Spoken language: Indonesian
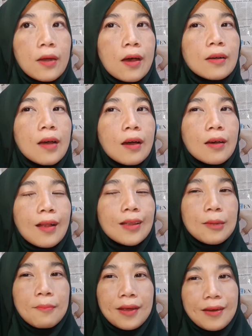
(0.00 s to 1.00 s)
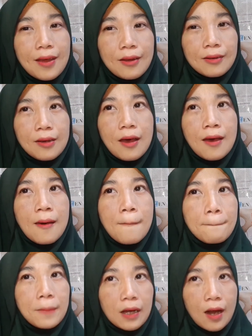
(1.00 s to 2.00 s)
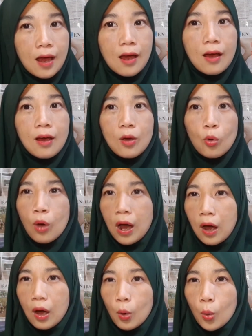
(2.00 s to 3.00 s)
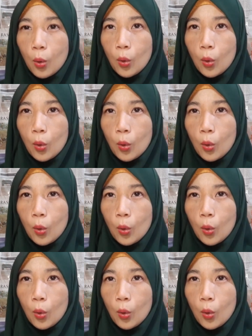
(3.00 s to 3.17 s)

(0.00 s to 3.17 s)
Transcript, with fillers: gagal di medan perang wow